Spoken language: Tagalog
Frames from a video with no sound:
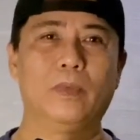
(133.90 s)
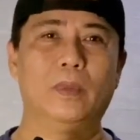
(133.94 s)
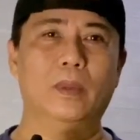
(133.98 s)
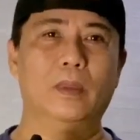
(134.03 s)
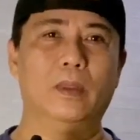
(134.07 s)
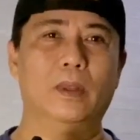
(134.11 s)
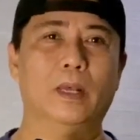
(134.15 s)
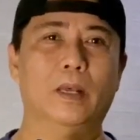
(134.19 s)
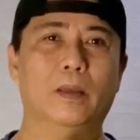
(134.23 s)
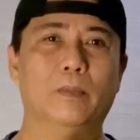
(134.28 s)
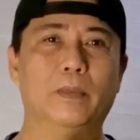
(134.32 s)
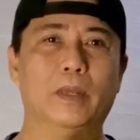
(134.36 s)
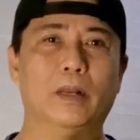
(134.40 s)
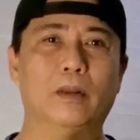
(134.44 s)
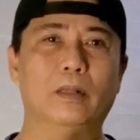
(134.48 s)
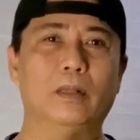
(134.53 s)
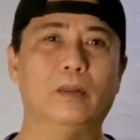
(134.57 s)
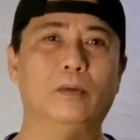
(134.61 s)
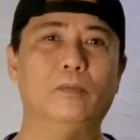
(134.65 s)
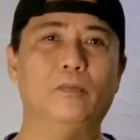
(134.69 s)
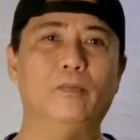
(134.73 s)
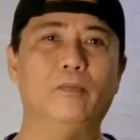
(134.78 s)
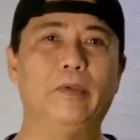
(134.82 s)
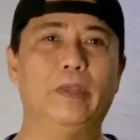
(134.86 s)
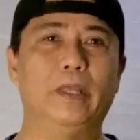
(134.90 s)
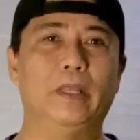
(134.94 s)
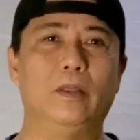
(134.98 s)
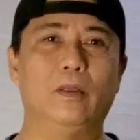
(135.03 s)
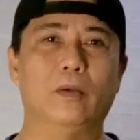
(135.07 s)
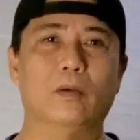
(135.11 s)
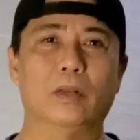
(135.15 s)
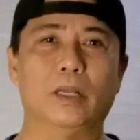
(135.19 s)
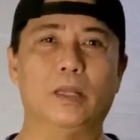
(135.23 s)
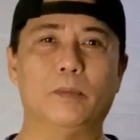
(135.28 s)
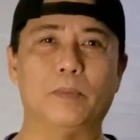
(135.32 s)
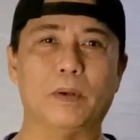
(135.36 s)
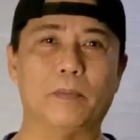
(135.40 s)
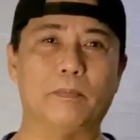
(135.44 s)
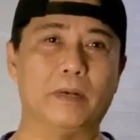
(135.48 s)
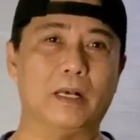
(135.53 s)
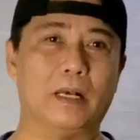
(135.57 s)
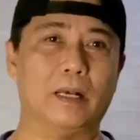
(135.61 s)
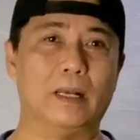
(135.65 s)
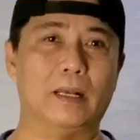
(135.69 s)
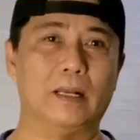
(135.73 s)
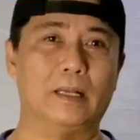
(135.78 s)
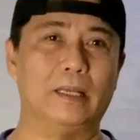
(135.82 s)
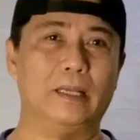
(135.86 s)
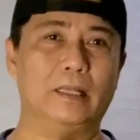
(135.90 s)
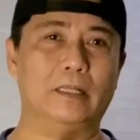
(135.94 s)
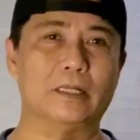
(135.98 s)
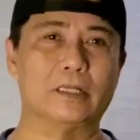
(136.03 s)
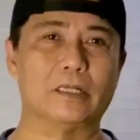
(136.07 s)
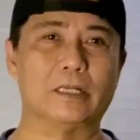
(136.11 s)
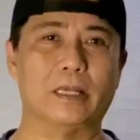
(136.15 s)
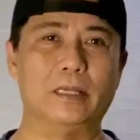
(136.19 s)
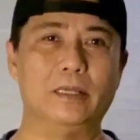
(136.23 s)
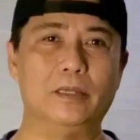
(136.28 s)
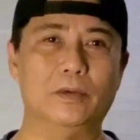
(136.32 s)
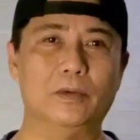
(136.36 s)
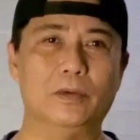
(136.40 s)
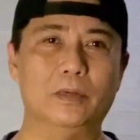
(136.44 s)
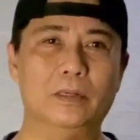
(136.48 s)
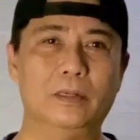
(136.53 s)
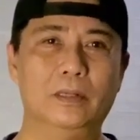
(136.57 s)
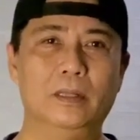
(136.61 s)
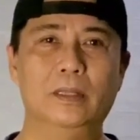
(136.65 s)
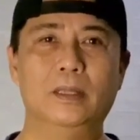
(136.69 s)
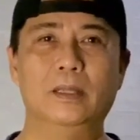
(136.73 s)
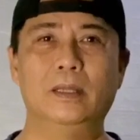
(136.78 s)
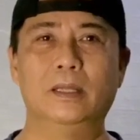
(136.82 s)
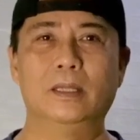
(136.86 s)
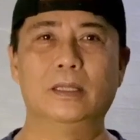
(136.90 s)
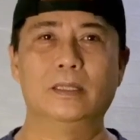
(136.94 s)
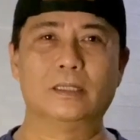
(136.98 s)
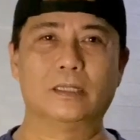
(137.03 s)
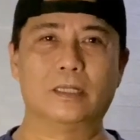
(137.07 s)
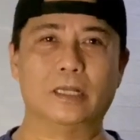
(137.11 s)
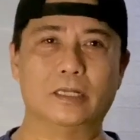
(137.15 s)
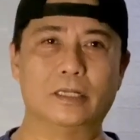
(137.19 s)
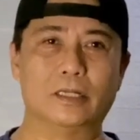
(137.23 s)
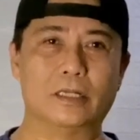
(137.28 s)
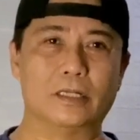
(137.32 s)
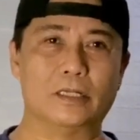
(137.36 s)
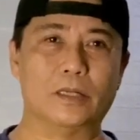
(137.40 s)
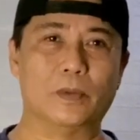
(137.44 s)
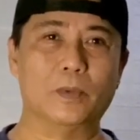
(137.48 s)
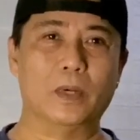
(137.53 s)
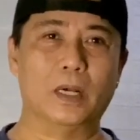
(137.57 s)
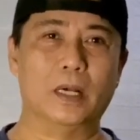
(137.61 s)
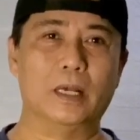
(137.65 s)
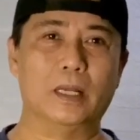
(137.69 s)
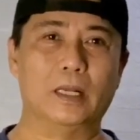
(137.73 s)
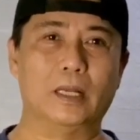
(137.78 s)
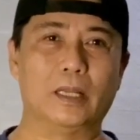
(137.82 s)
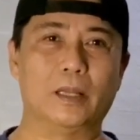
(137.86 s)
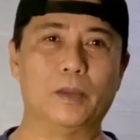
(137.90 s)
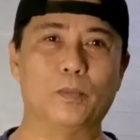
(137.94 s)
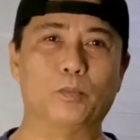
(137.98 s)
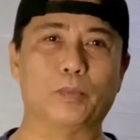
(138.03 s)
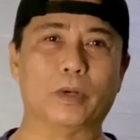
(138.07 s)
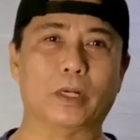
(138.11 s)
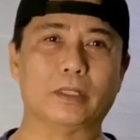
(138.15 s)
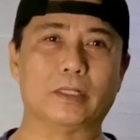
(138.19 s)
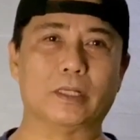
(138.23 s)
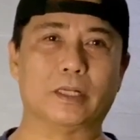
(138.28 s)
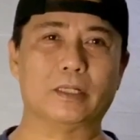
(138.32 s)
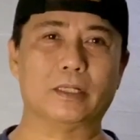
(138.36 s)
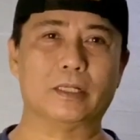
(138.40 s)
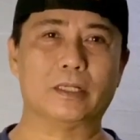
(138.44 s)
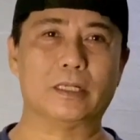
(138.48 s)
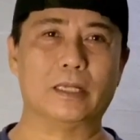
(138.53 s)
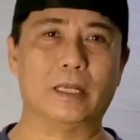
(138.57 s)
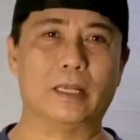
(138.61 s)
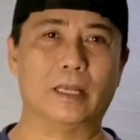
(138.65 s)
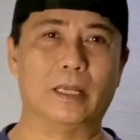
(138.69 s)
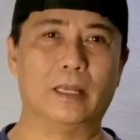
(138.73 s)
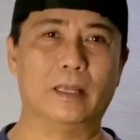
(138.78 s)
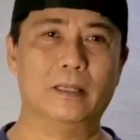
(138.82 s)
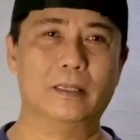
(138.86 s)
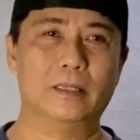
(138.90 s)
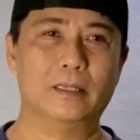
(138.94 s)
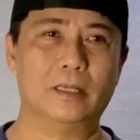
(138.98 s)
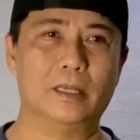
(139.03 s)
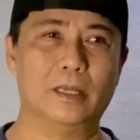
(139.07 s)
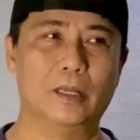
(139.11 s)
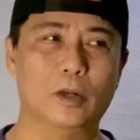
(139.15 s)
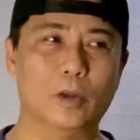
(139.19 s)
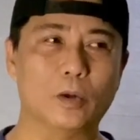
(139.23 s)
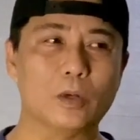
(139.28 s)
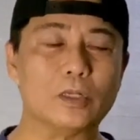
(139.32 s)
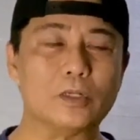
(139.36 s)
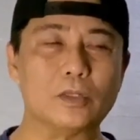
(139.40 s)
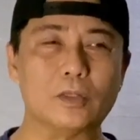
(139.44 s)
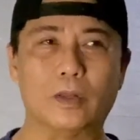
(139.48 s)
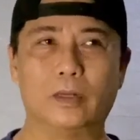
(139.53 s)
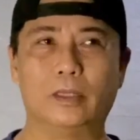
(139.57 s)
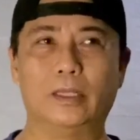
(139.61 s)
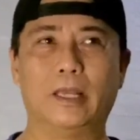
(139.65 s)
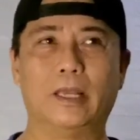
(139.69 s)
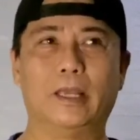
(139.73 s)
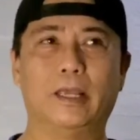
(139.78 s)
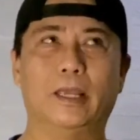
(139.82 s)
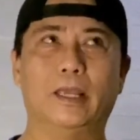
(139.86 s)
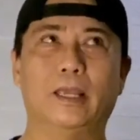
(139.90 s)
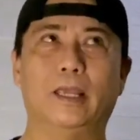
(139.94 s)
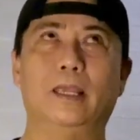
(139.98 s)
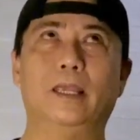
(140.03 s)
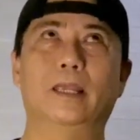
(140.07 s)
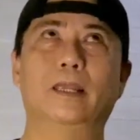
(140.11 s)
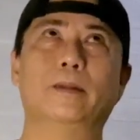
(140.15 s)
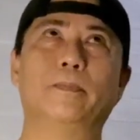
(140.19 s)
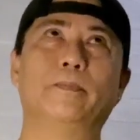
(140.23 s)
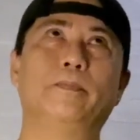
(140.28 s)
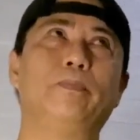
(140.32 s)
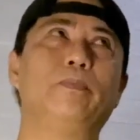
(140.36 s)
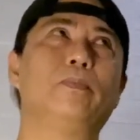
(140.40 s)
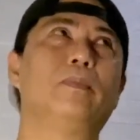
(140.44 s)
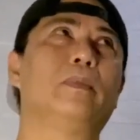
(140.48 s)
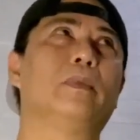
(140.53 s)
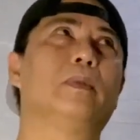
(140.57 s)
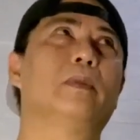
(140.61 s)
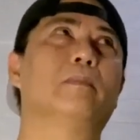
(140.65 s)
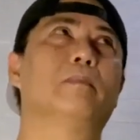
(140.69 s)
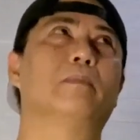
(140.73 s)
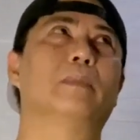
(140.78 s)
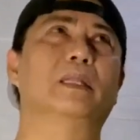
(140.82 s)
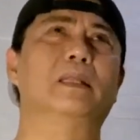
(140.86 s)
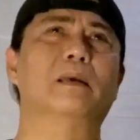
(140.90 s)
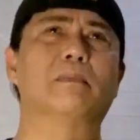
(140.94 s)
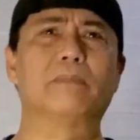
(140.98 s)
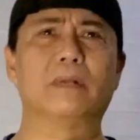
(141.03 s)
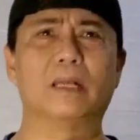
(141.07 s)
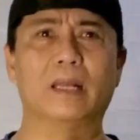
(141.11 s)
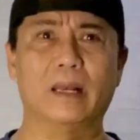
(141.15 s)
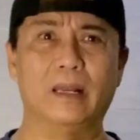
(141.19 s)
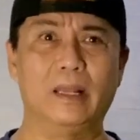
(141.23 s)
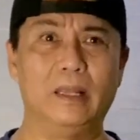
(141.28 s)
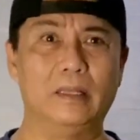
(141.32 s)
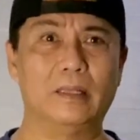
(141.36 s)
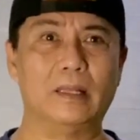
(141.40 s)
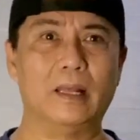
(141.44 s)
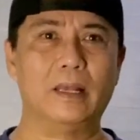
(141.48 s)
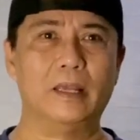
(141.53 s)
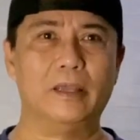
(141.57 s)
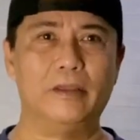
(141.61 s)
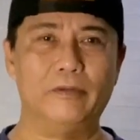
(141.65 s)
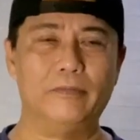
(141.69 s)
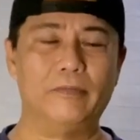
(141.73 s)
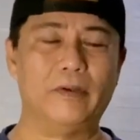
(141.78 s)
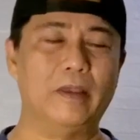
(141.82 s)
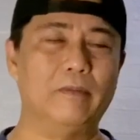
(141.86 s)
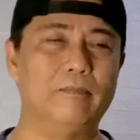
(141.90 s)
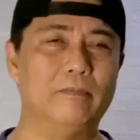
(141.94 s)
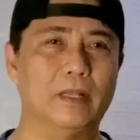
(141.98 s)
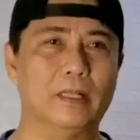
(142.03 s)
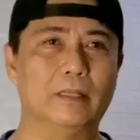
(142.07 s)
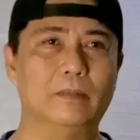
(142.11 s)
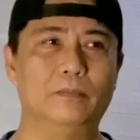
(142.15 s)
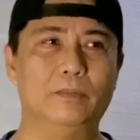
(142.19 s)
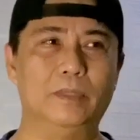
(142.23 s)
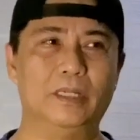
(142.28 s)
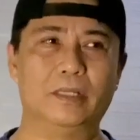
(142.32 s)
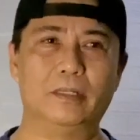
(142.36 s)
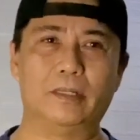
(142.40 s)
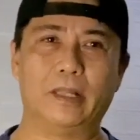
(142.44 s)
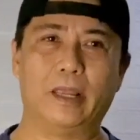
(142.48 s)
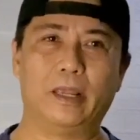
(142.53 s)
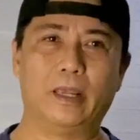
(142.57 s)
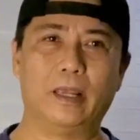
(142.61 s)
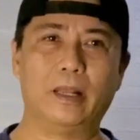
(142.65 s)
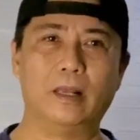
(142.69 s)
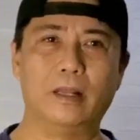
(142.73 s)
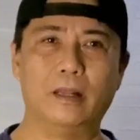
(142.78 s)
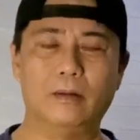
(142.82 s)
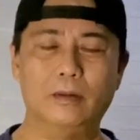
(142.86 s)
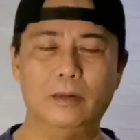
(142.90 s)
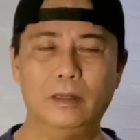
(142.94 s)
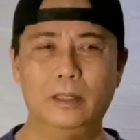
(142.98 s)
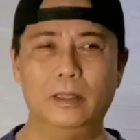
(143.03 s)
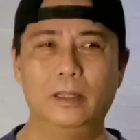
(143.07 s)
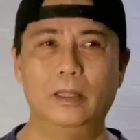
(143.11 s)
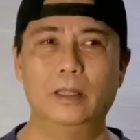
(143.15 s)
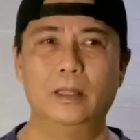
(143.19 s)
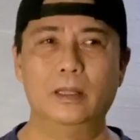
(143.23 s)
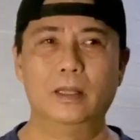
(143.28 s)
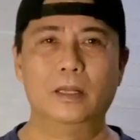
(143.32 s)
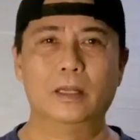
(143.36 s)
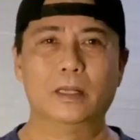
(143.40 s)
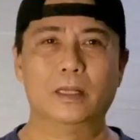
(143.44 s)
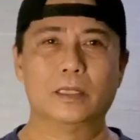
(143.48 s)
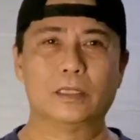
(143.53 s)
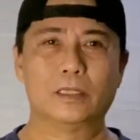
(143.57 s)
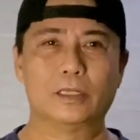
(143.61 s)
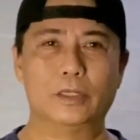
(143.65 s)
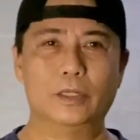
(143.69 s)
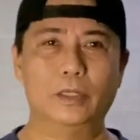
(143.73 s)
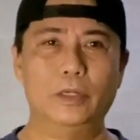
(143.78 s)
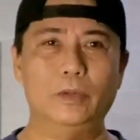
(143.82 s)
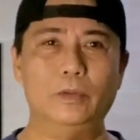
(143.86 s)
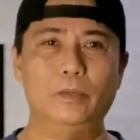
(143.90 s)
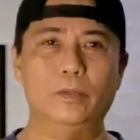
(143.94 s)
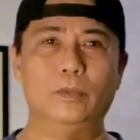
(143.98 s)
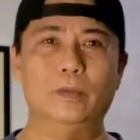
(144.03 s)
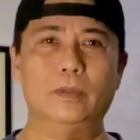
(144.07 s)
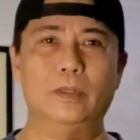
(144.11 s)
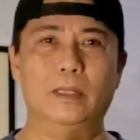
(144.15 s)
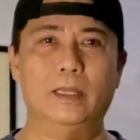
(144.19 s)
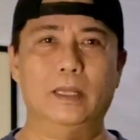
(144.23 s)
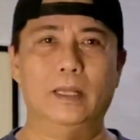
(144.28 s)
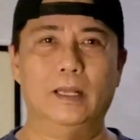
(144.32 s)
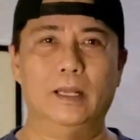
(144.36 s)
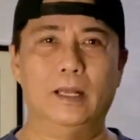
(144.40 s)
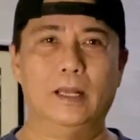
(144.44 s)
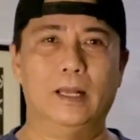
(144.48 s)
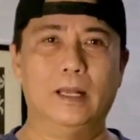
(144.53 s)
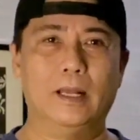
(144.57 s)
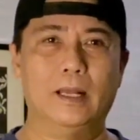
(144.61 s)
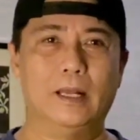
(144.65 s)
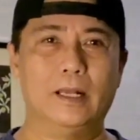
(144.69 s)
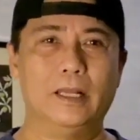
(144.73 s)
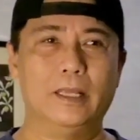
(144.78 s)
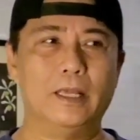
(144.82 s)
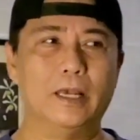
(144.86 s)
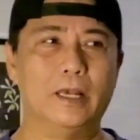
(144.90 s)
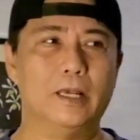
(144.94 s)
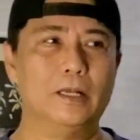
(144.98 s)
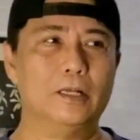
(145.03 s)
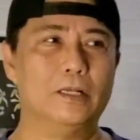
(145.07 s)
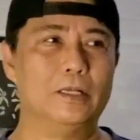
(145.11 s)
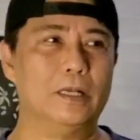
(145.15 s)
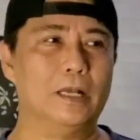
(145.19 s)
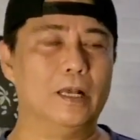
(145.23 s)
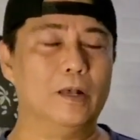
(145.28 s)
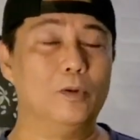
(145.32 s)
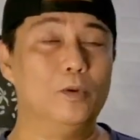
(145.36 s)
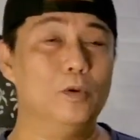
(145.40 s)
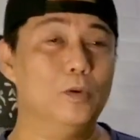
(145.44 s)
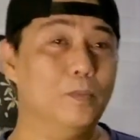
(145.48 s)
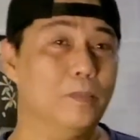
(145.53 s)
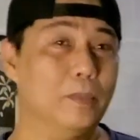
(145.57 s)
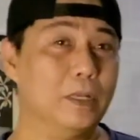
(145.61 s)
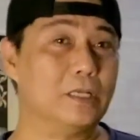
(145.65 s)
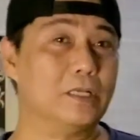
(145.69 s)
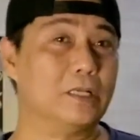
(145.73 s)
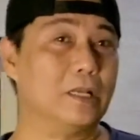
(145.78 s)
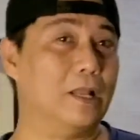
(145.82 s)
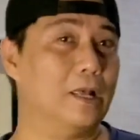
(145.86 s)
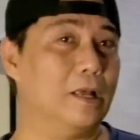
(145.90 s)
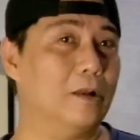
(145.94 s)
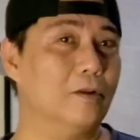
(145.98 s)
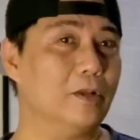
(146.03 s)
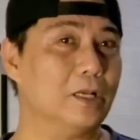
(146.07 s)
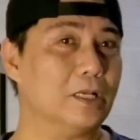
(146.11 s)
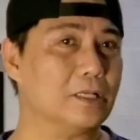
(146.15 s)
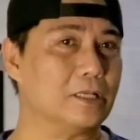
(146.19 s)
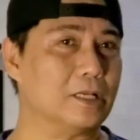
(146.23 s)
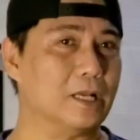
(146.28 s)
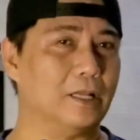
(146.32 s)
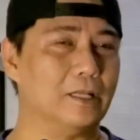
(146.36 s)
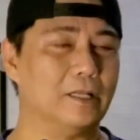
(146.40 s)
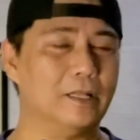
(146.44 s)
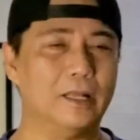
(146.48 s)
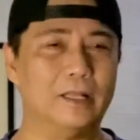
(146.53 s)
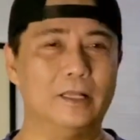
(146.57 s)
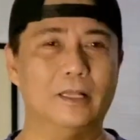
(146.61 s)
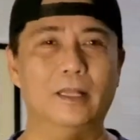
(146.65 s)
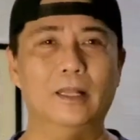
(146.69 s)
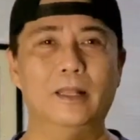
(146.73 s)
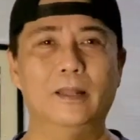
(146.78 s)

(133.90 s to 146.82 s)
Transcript: uh, meron akong video na ipapakita sa inyo sa isa sa mga naging project niya sa Ilocos Norte kay Madam Clarita, if I'm not mistaken. Ano? So yun, Uh, kaya ako mas lalong excited.